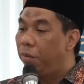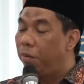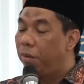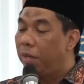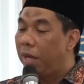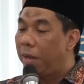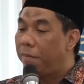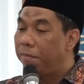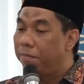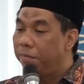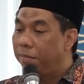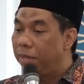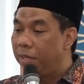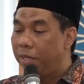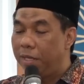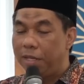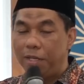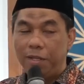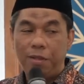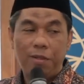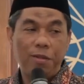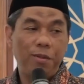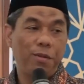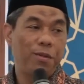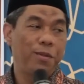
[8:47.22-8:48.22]
kambing
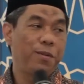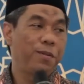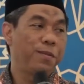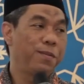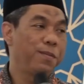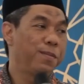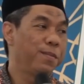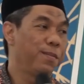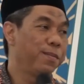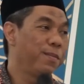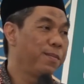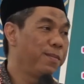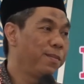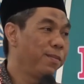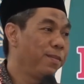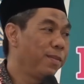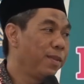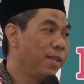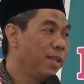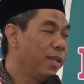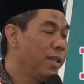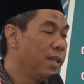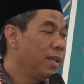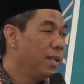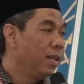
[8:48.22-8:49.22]
itu.
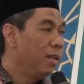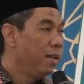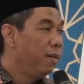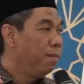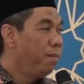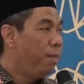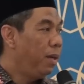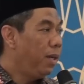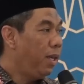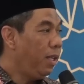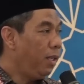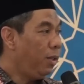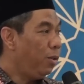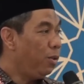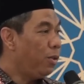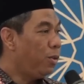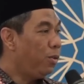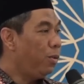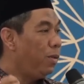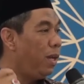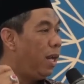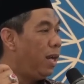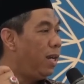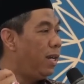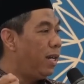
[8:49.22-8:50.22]
Begitu
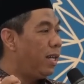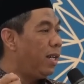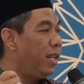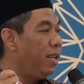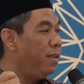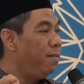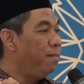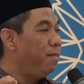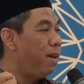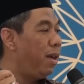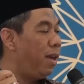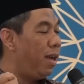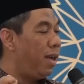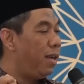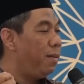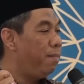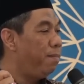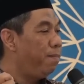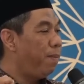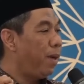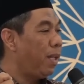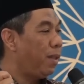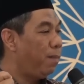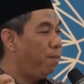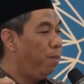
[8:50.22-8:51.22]
sudah nerima
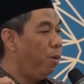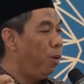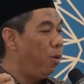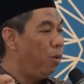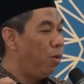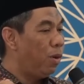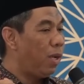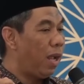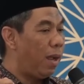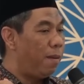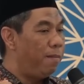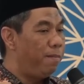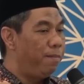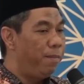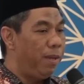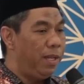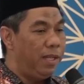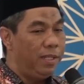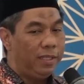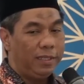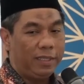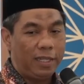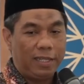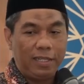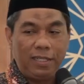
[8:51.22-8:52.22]
40
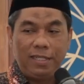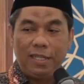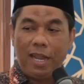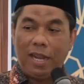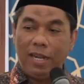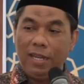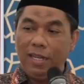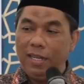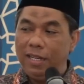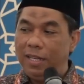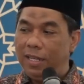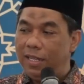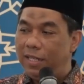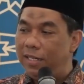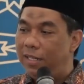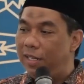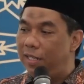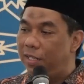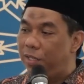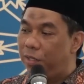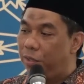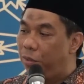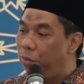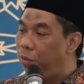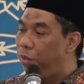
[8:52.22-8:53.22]
kambing, terjadi
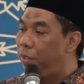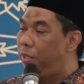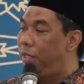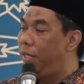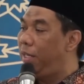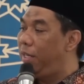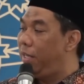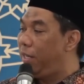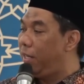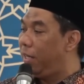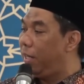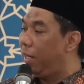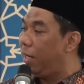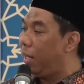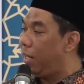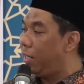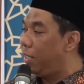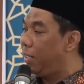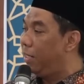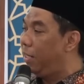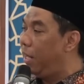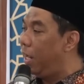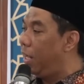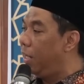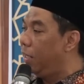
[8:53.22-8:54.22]
diskusi
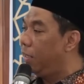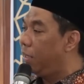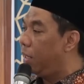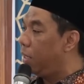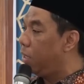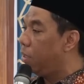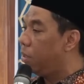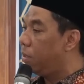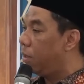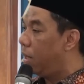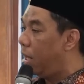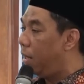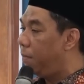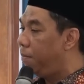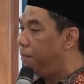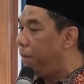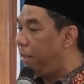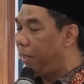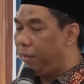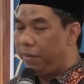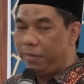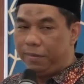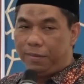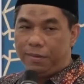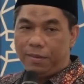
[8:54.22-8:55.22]
keras di antara
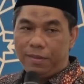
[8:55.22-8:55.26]
sahabat.